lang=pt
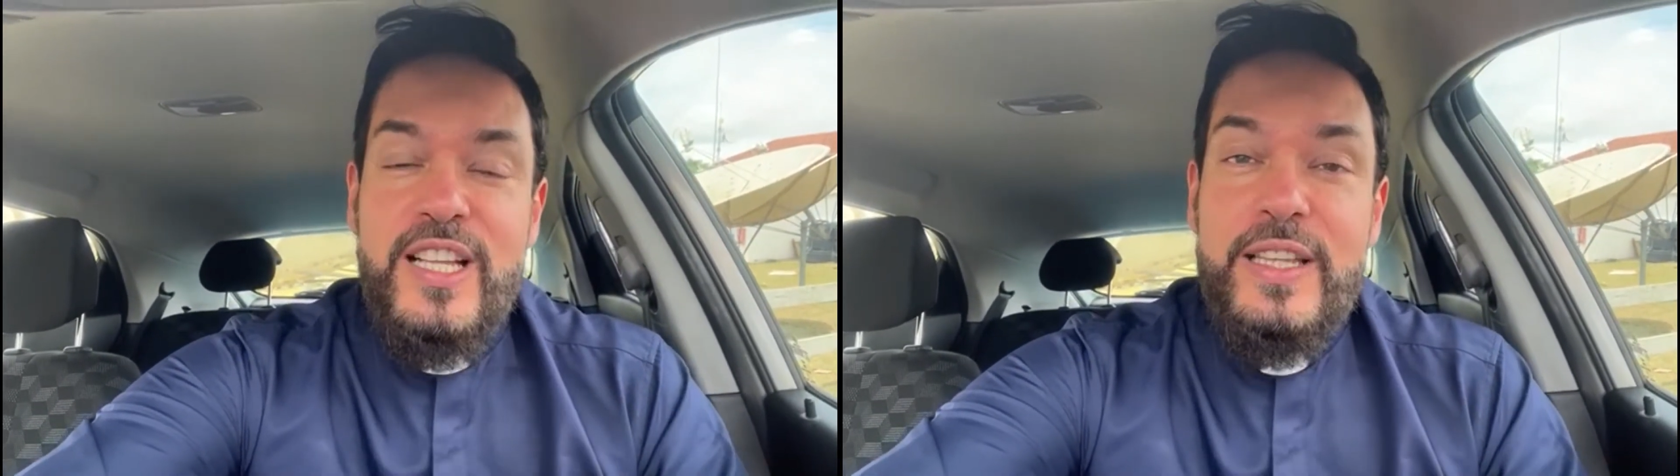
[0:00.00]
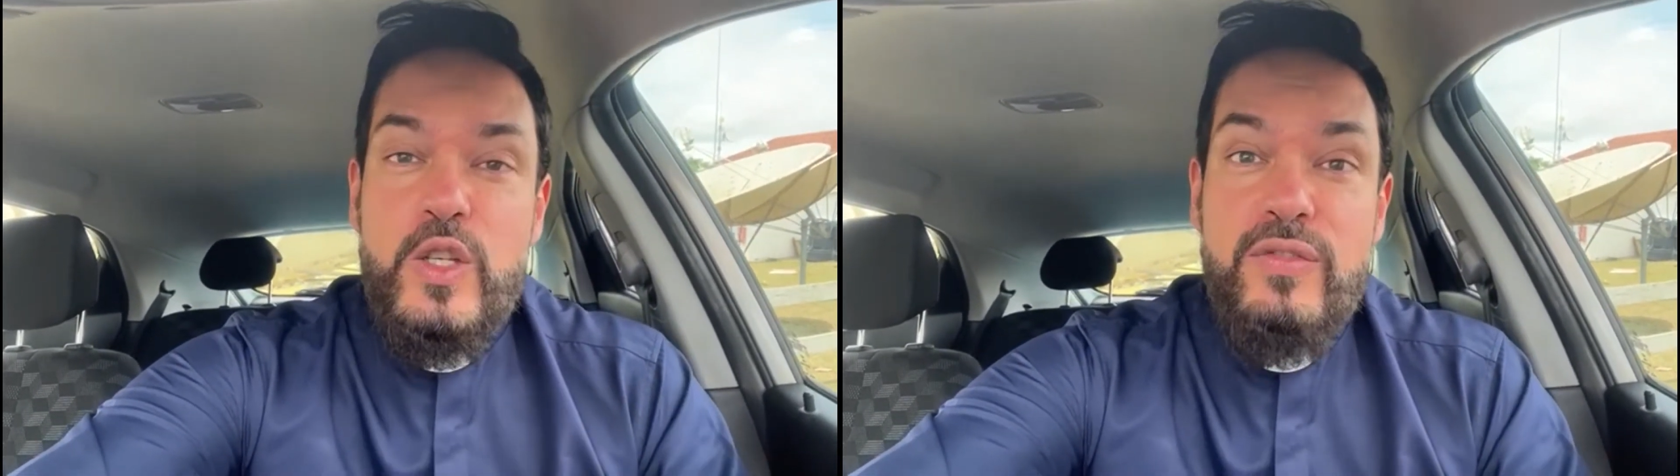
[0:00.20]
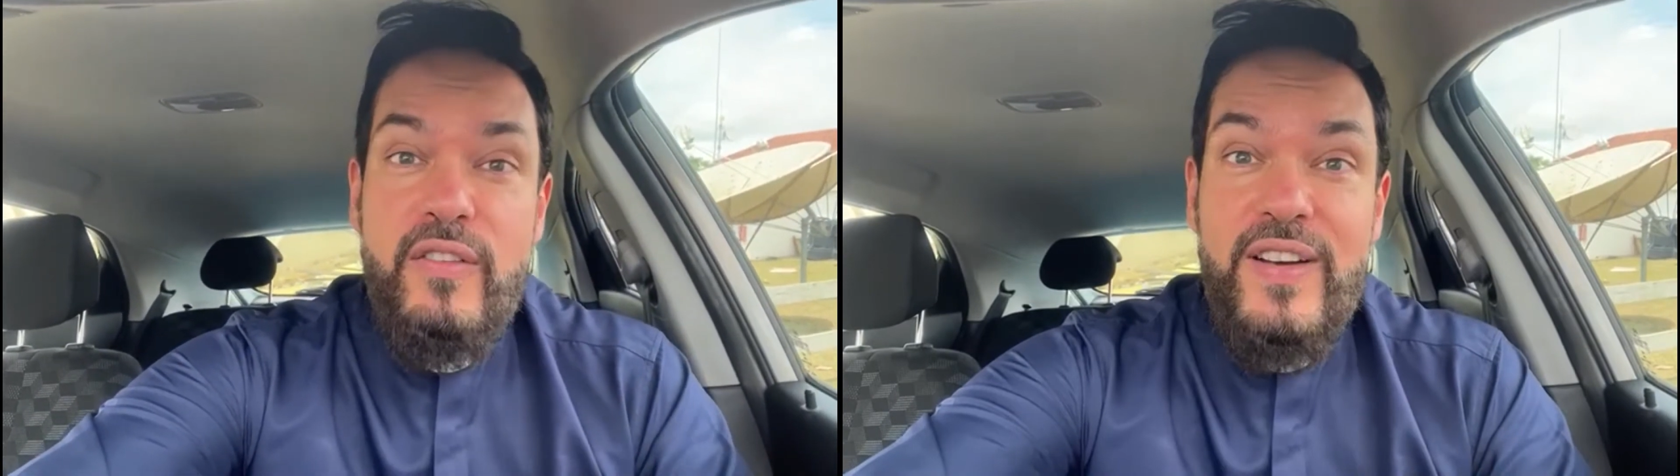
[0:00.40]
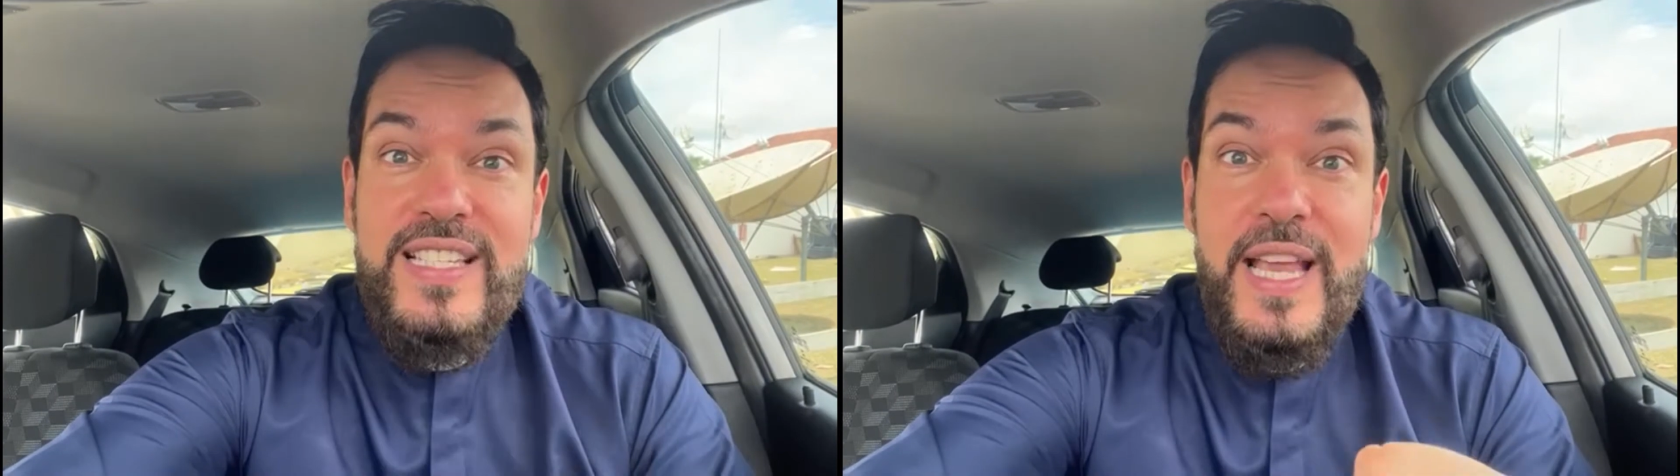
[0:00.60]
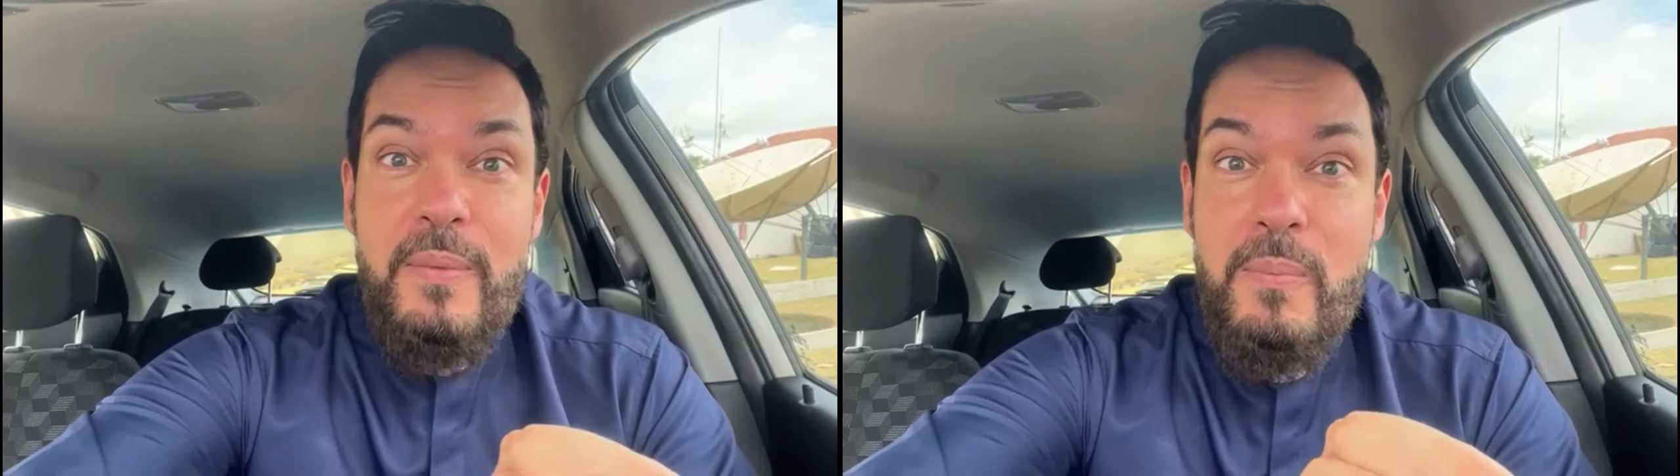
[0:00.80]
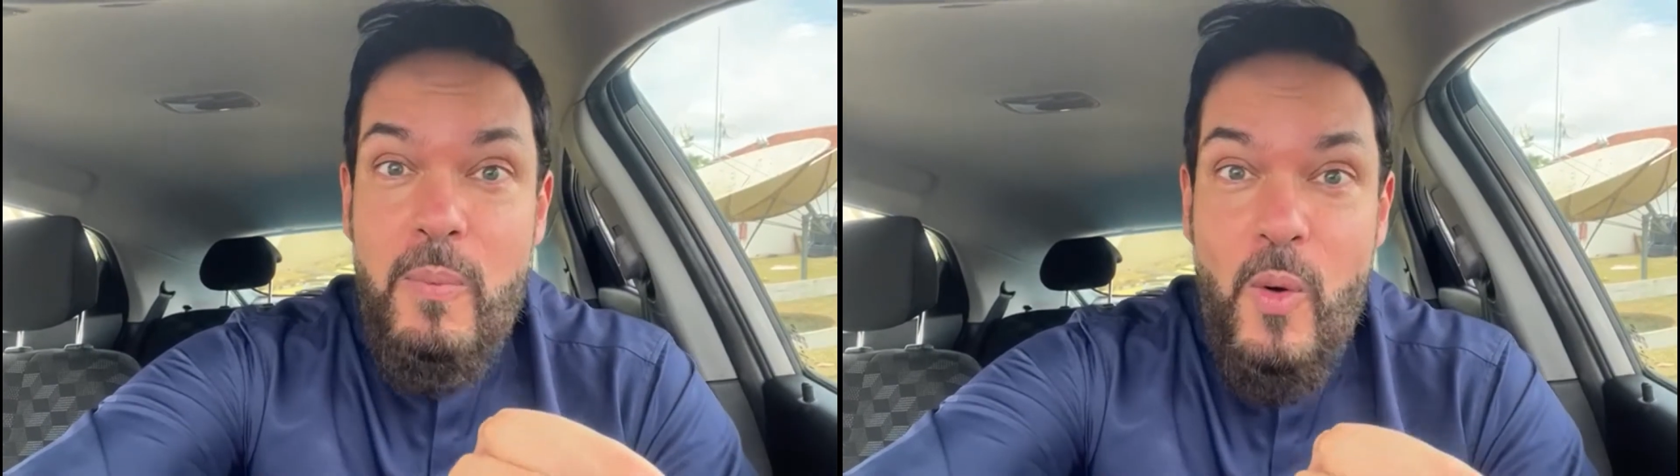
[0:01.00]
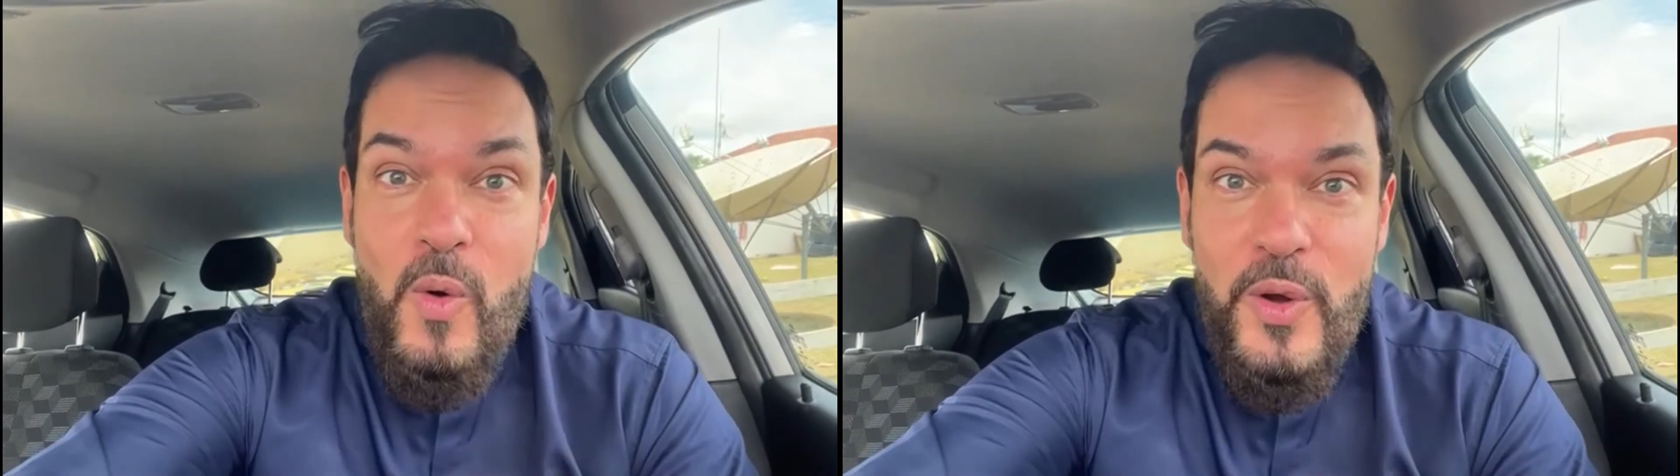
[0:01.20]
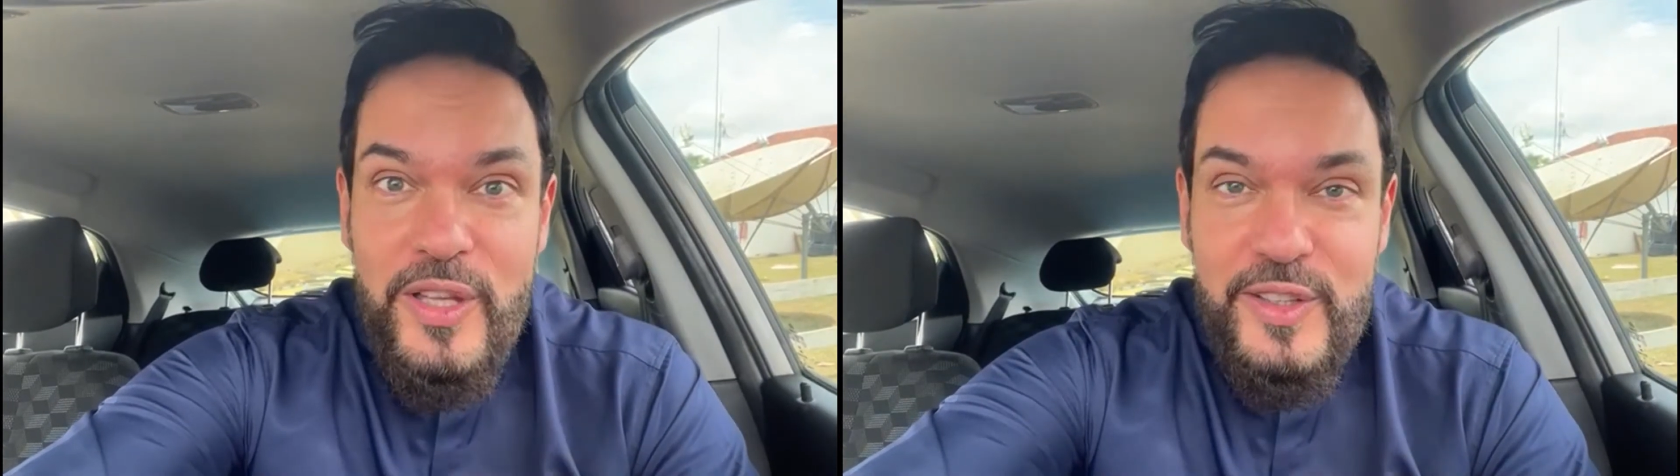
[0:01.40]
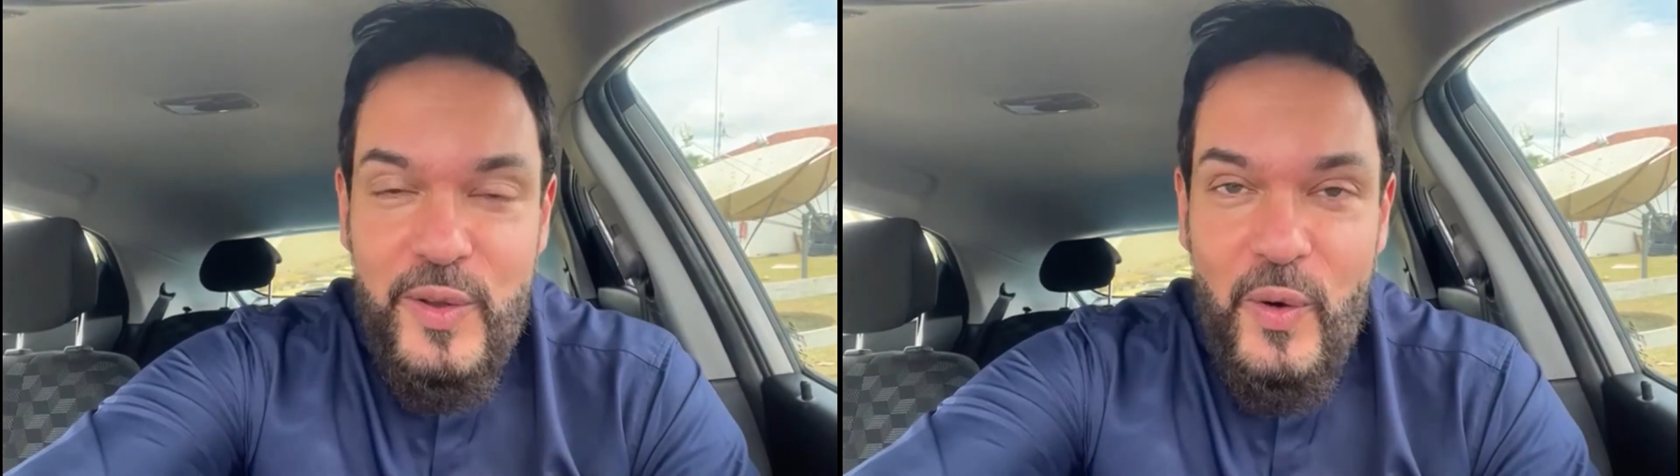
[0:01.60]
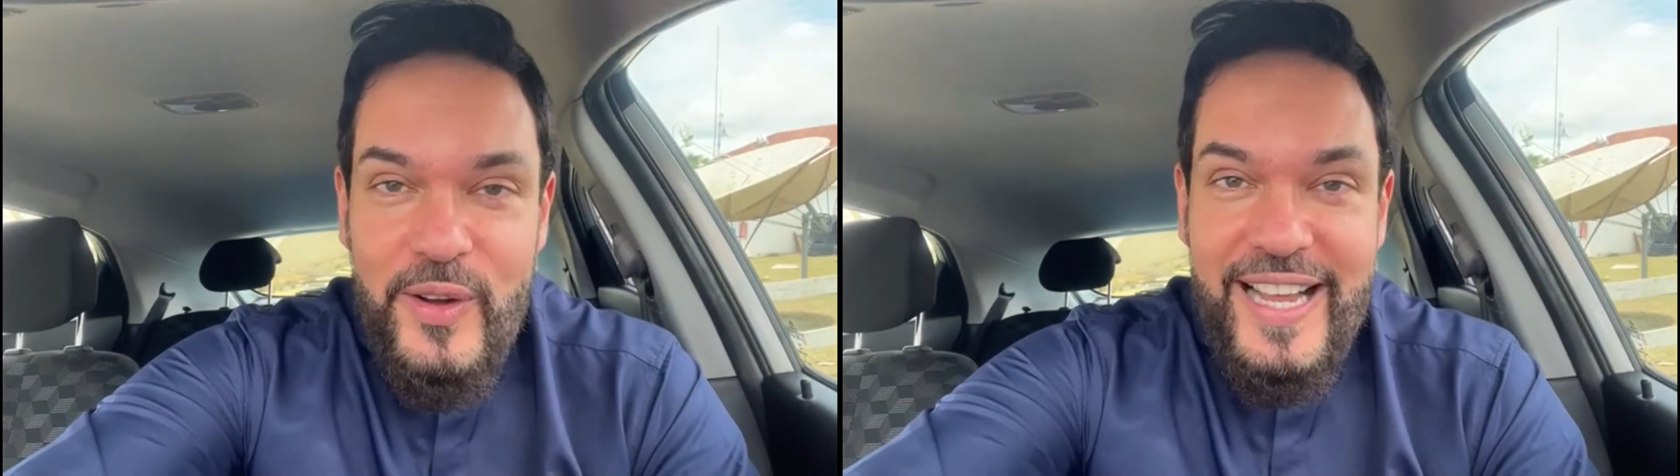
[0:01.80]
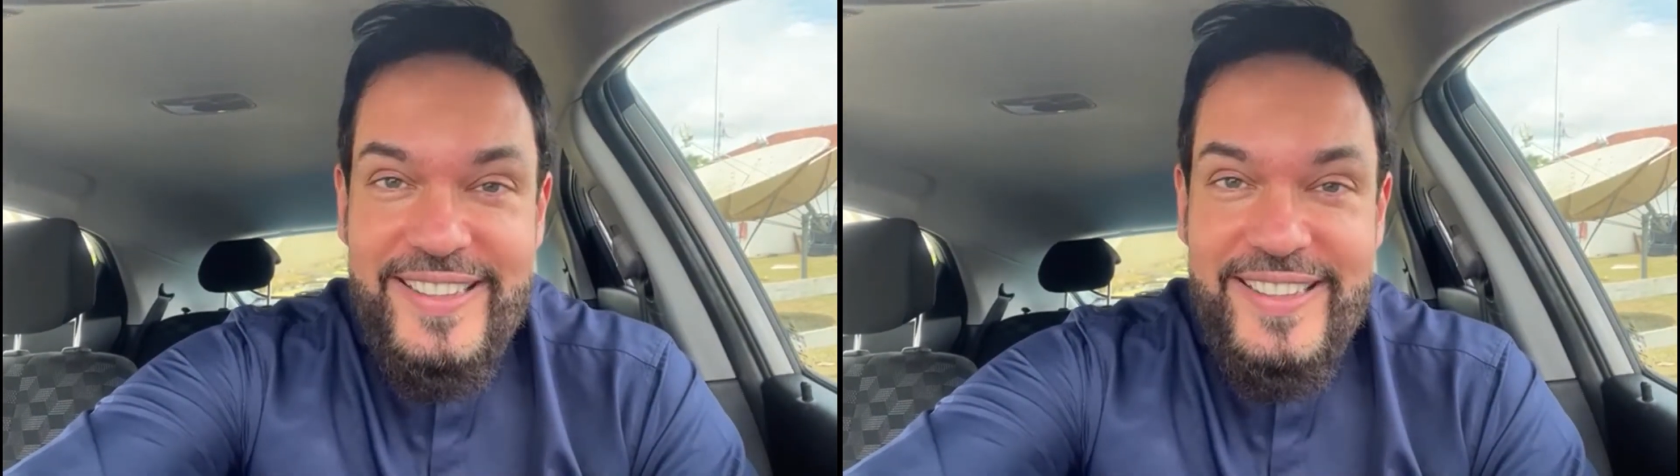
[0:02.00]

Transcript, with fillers: Deus vai fazer muito